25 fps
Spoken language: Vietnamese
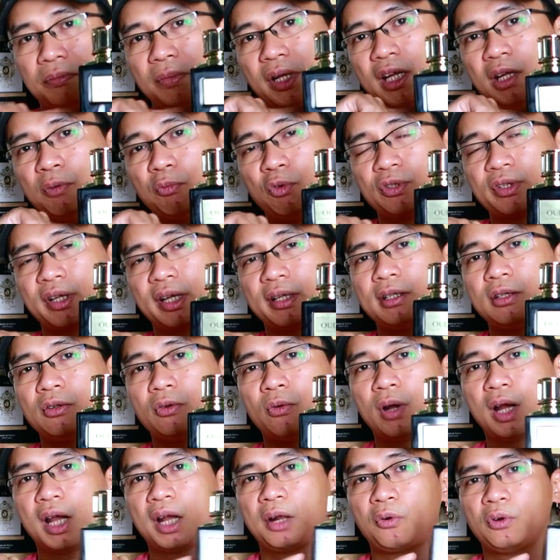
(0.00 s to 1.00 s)
Đây là một chai
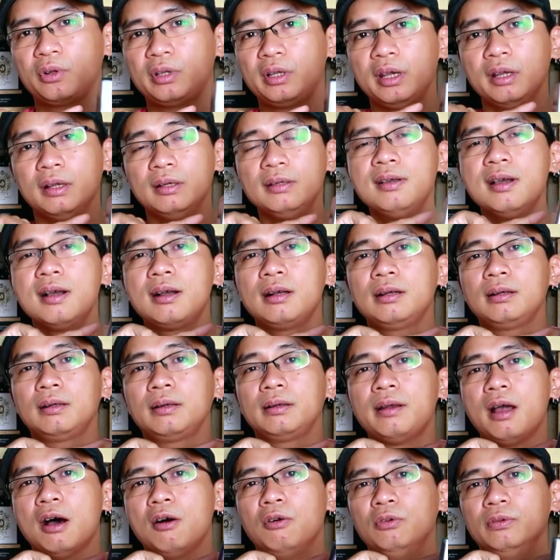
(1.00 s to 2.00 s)
nước hoa có thể đương
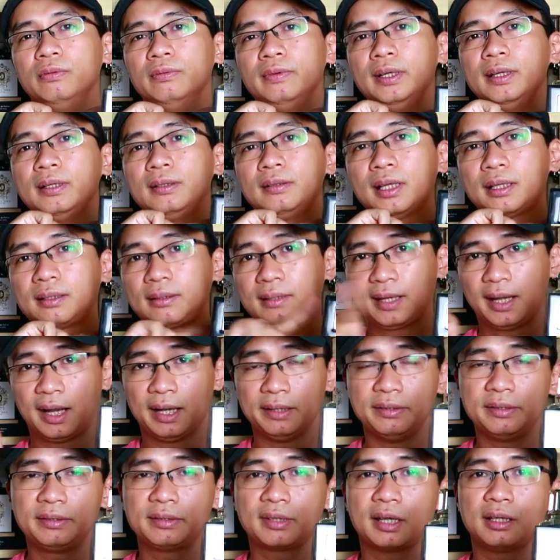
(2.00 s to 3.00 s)
đầu với tất
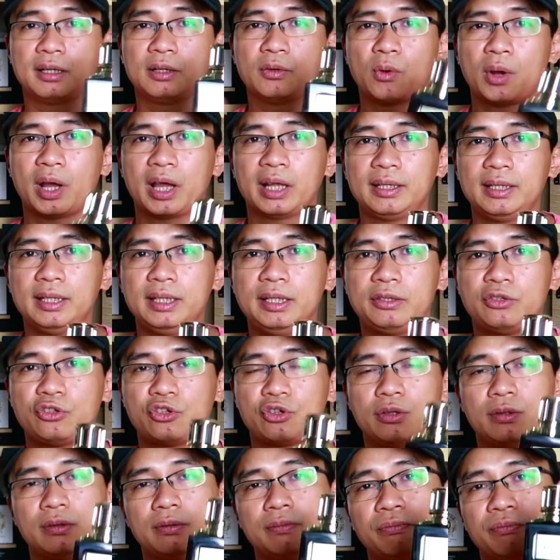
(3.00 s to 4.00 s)
cả những chai nước hoa
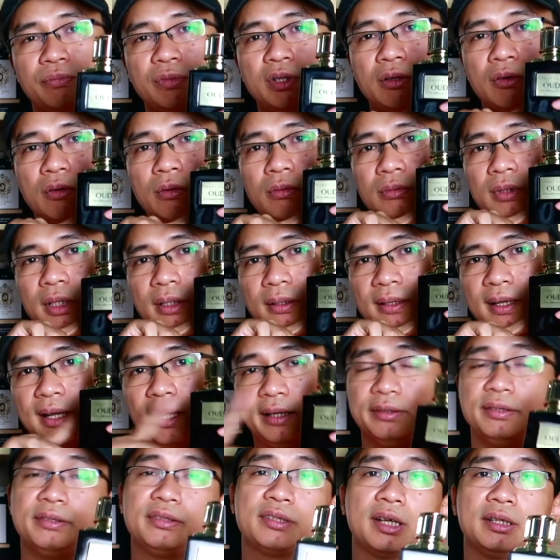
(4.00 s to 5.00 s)
niche, tất
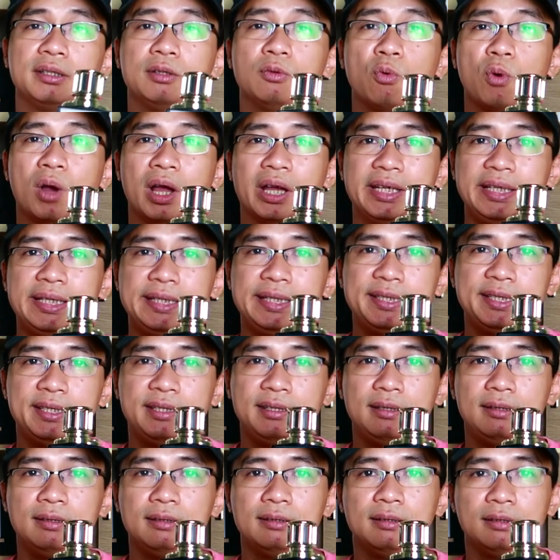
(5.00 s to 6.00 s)
cả những chai nước hoa
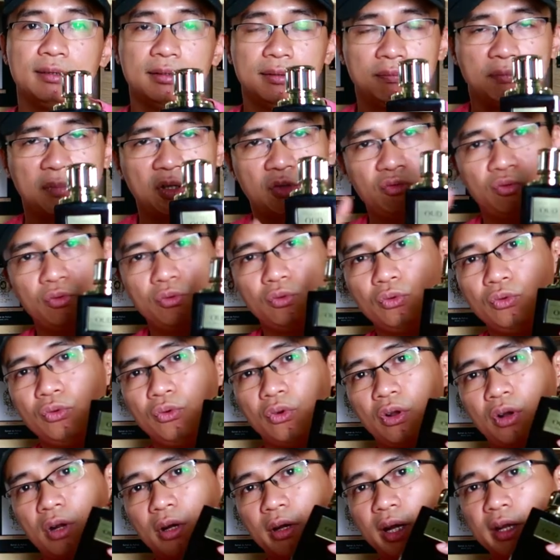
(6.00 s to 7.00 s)
indie, mặc
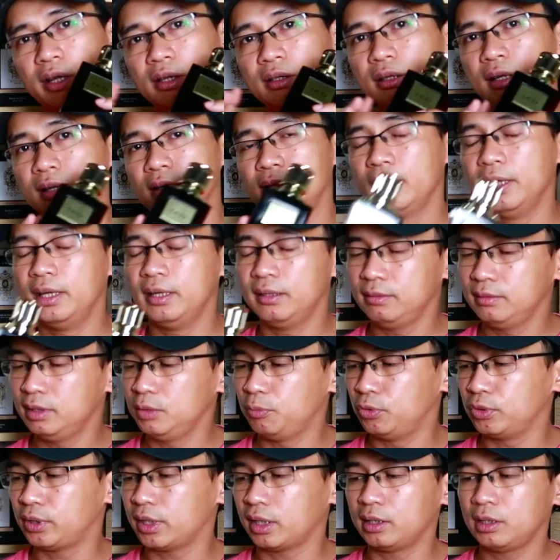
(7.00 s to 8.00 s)
dù nó đã được đến
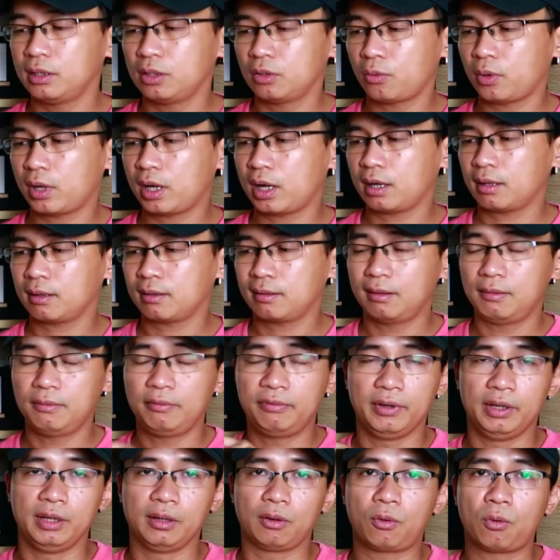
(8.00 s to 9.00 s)
từ một nhà nước hoa
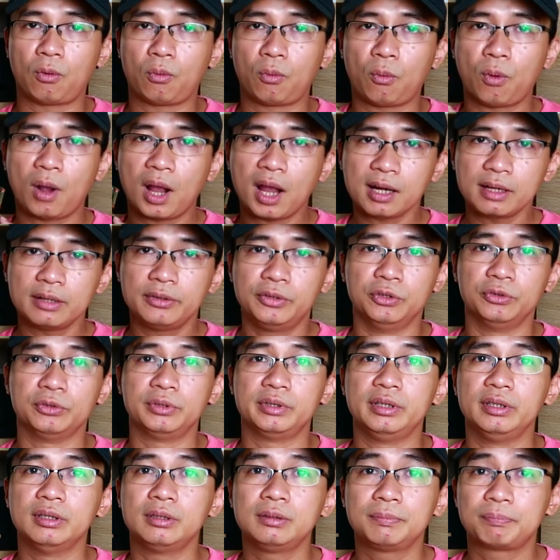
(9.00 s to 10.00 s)
không phải là quá là nổi
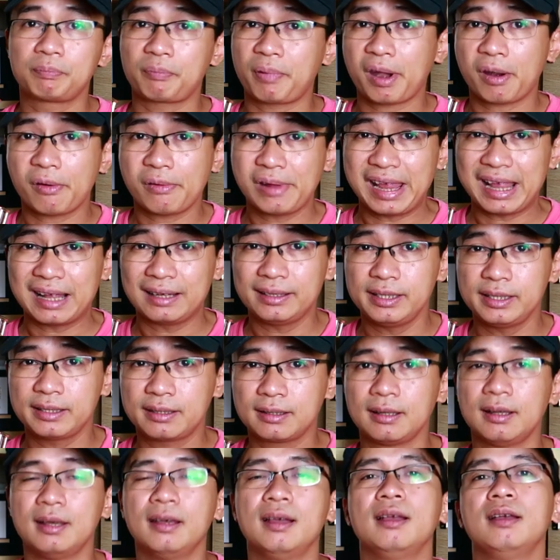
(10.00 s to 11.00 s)
tiếng Perry
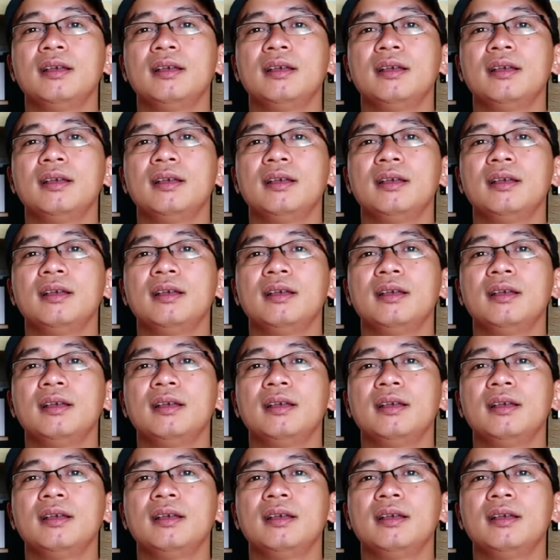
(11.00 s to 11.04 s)
Ellis,